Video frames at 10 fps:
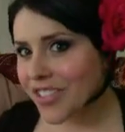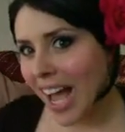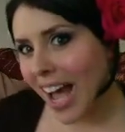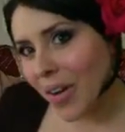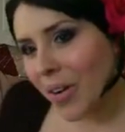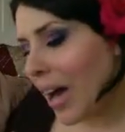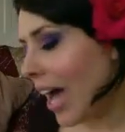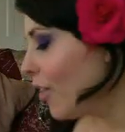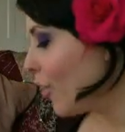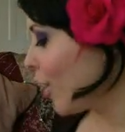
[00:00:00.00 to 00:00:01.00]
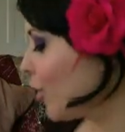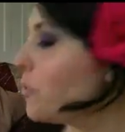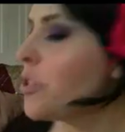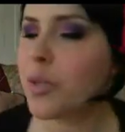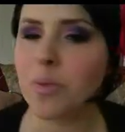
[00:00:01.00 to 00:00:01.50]
Ciao! Allora,
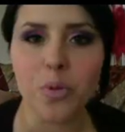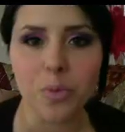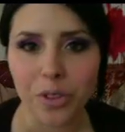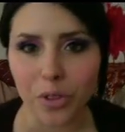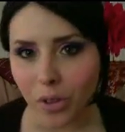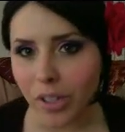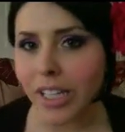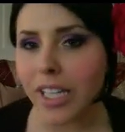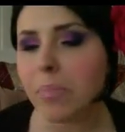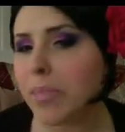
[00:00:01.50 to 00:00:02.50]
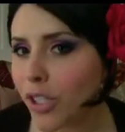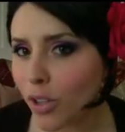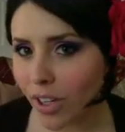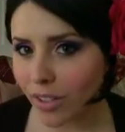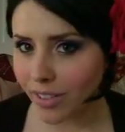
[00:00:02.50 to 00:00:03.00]
cominciamo subito. Il
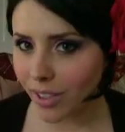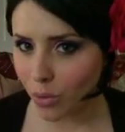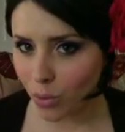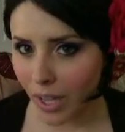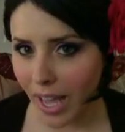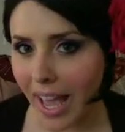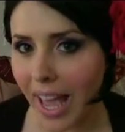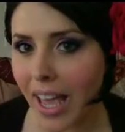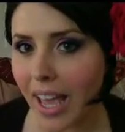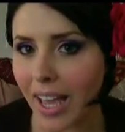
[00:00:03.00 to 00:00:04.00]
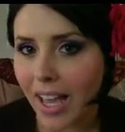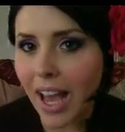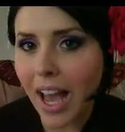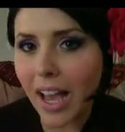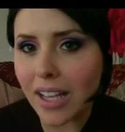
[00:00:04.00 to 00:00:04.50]
miglior antirughe è
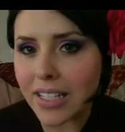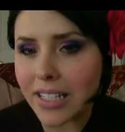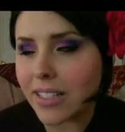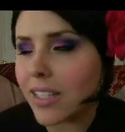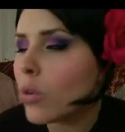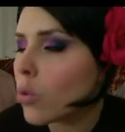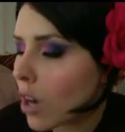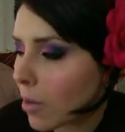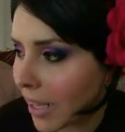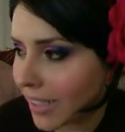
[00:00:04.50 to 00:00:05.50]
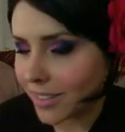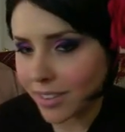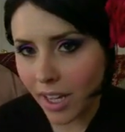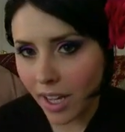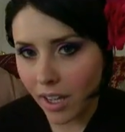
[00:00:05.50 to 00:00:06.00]

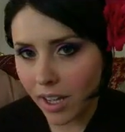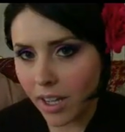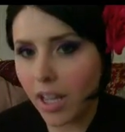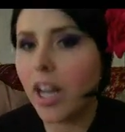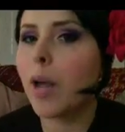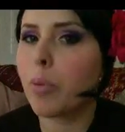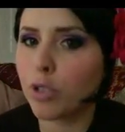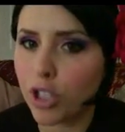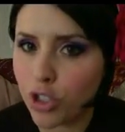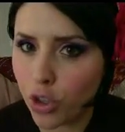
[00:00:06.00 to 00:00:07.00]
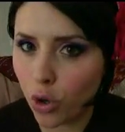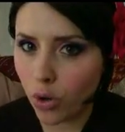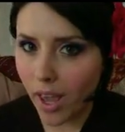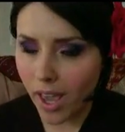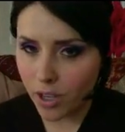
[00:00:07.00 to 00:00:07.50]
sicuramente la
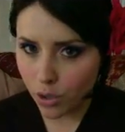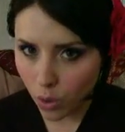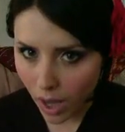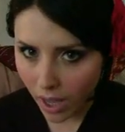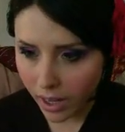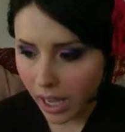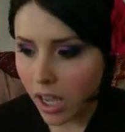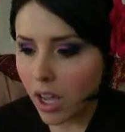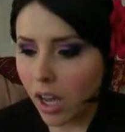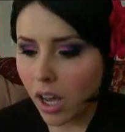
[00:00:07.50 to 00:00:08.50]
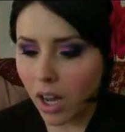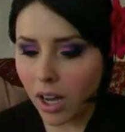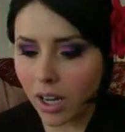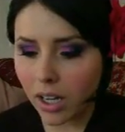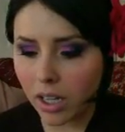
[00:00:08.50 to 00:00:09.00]
protezione solare.
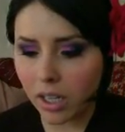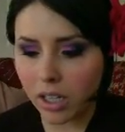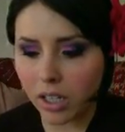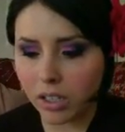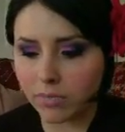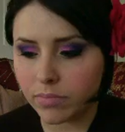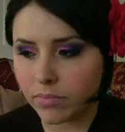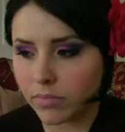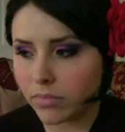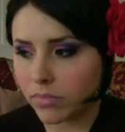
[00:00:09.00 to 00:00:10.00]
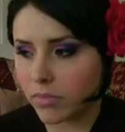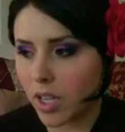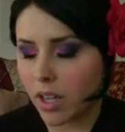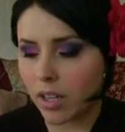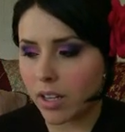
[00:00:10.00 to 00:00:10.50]

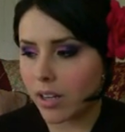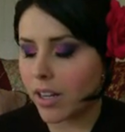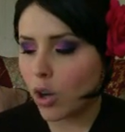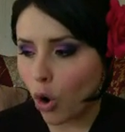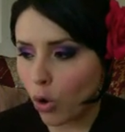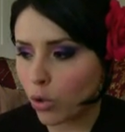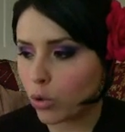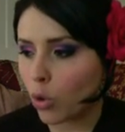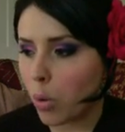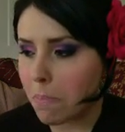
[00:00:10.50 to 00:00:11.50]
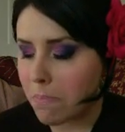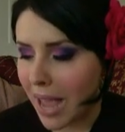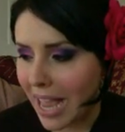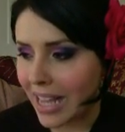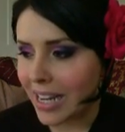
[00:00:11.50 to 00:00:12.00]
Uh, ricordo
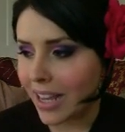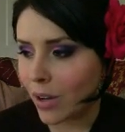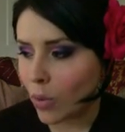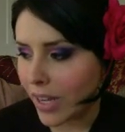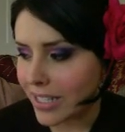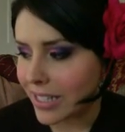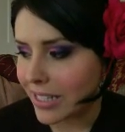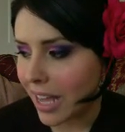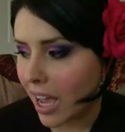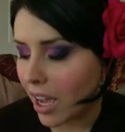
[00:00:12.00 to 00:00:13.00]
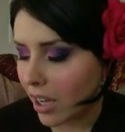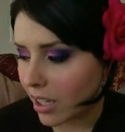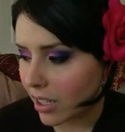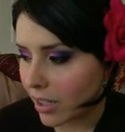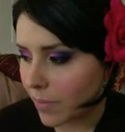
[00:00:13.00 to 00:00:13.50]
bene
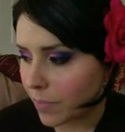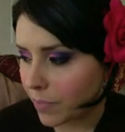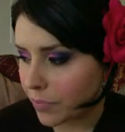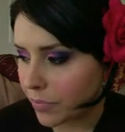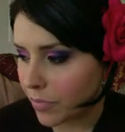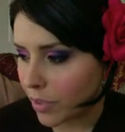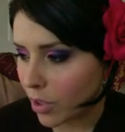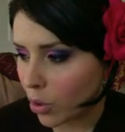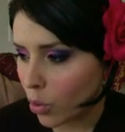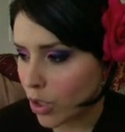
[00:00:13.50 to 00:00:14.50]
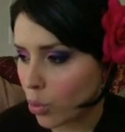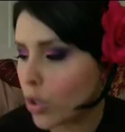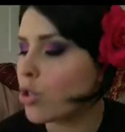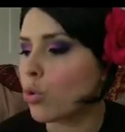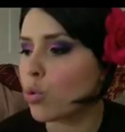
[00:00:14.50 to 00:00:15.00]
questa, um, ehm, questo,
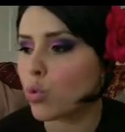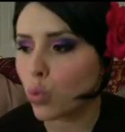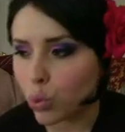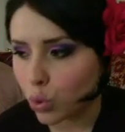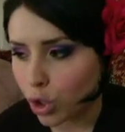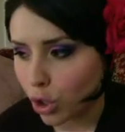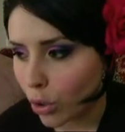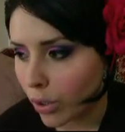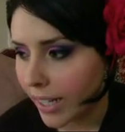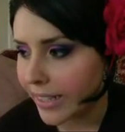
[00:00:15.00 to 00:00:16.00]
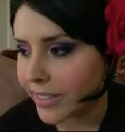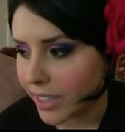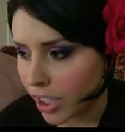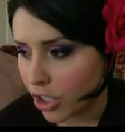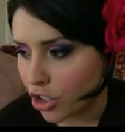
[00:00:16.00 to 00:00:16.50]
questo, studio
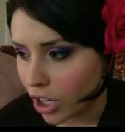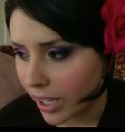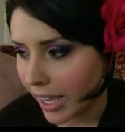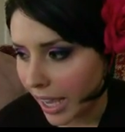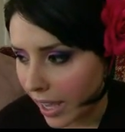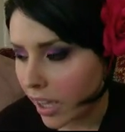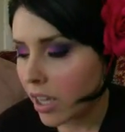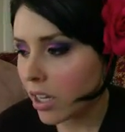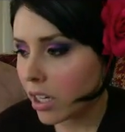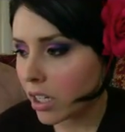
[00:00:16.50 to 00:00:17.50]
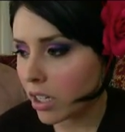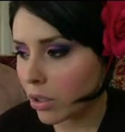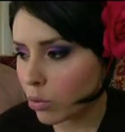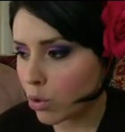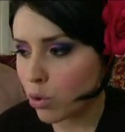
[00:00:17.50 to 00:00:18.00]
che dice che, uh,
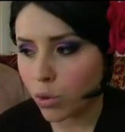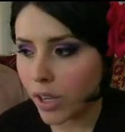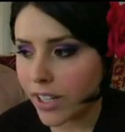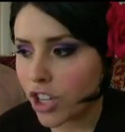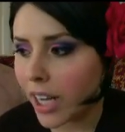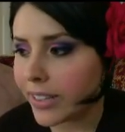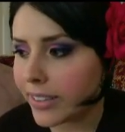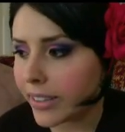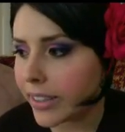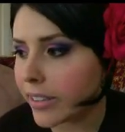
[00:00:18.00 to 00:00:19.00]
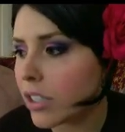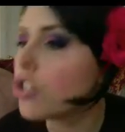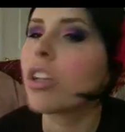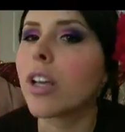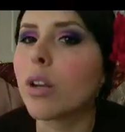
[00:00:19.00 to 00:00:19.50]
uno studio recente che
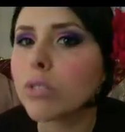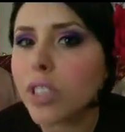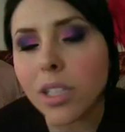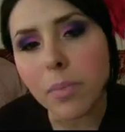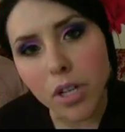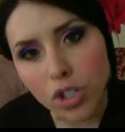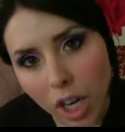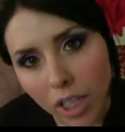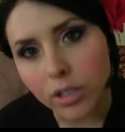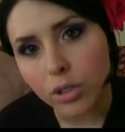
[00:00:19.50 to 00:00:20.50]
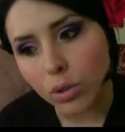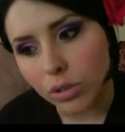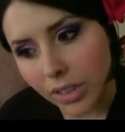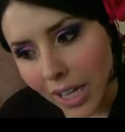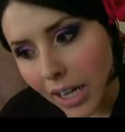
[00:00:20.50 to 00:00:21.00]
dice che
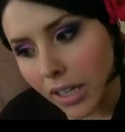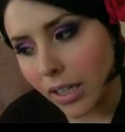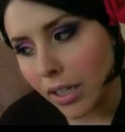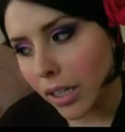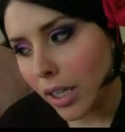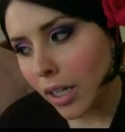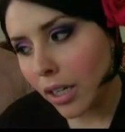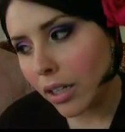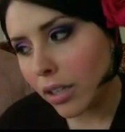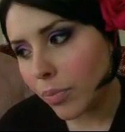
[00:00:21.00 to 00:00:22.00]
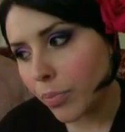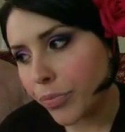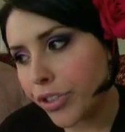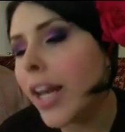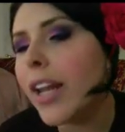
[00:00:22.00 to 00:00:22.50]
l'80% del,
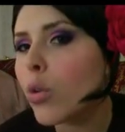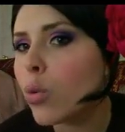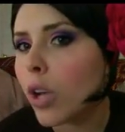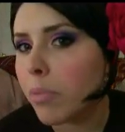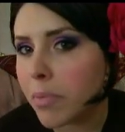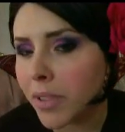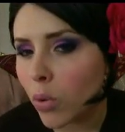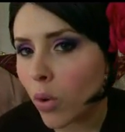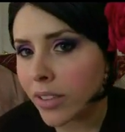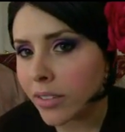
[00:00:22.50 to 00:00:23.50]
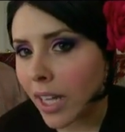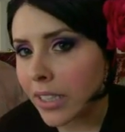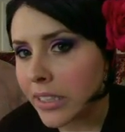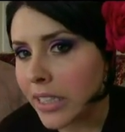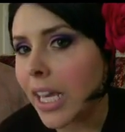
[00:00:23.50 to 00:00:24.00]
um, delle rughe prima dei 40
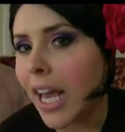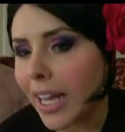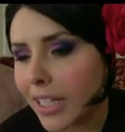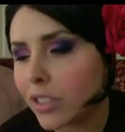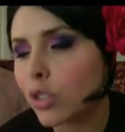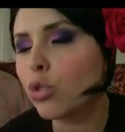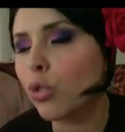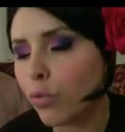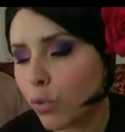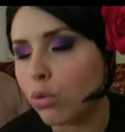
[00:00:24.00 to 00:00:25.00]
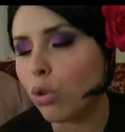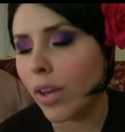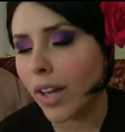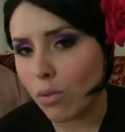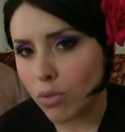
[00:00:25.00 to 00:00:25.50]
anni è
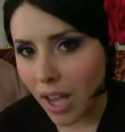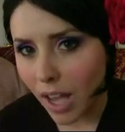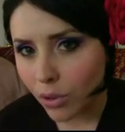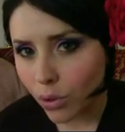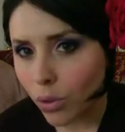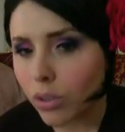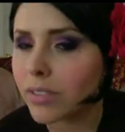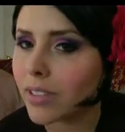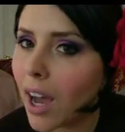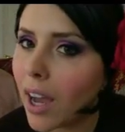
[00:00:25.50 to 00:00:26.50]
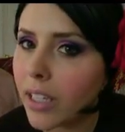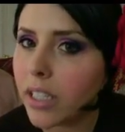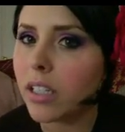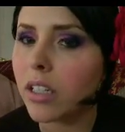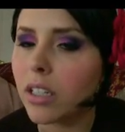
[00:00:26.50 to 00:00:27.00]
dovuto, è causato
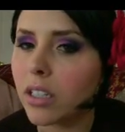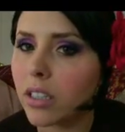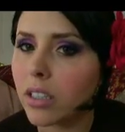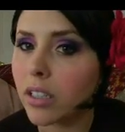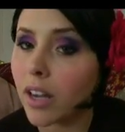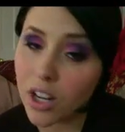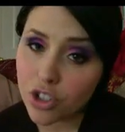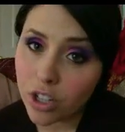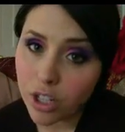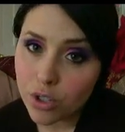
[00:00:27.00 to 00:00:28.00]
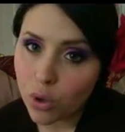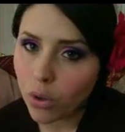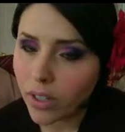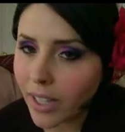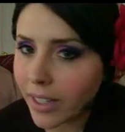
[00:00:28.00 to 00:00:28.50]
dai eh, raggi del
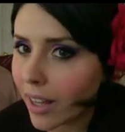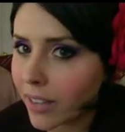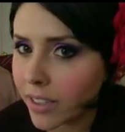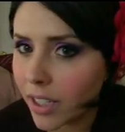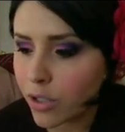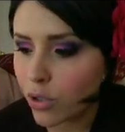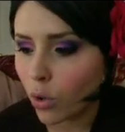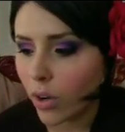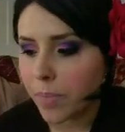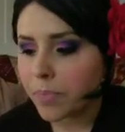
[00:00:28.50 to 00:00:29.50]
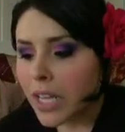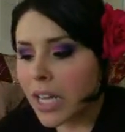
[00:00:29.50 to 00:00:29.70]
sole, dai danni del sole.